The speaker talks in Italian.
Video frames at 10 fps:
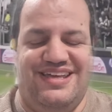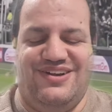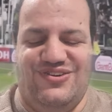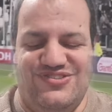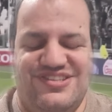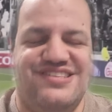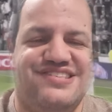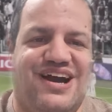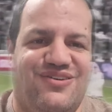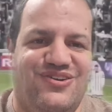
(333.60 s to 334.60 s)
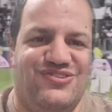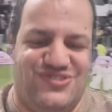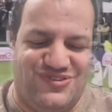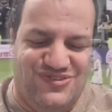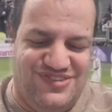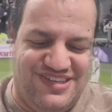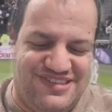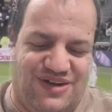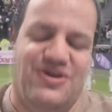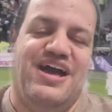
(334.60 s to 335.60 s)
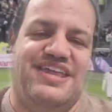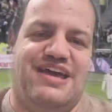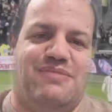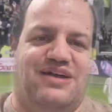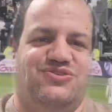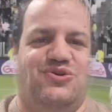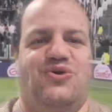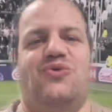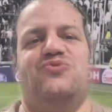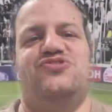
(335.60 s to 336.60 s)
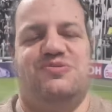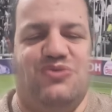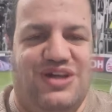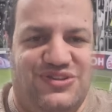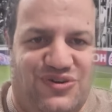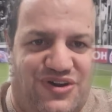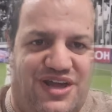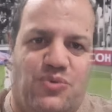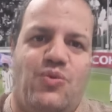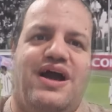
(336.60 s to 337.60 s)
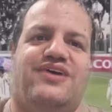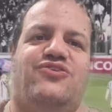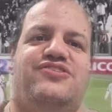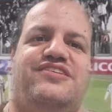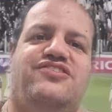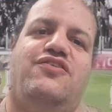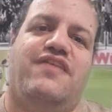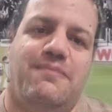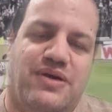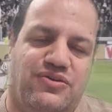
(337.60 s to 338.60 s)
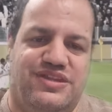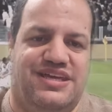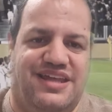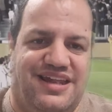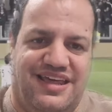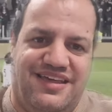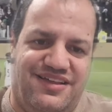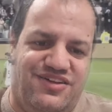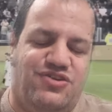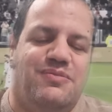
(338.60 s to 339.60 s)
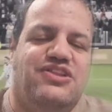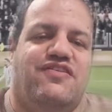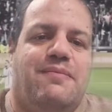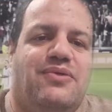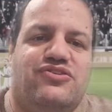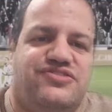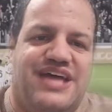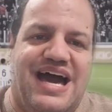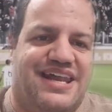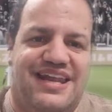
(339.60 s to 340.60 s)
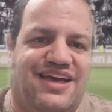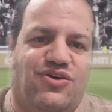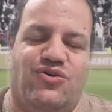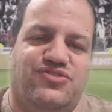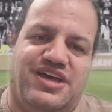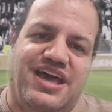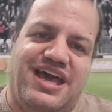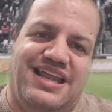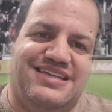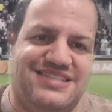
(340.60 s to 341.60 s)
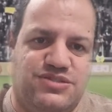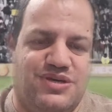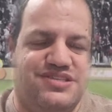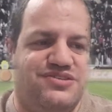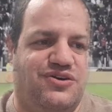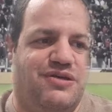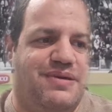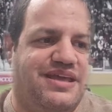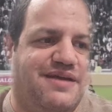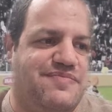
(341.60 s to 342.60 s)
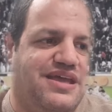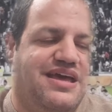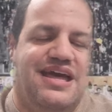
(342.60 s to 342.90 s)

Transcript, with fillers: il Consensao, il nostro Consensao, chiamandolo un simulatore. Ma cosa dovrebbero dire? Le, come dovrebbero stare le cose, le situazioni? Perché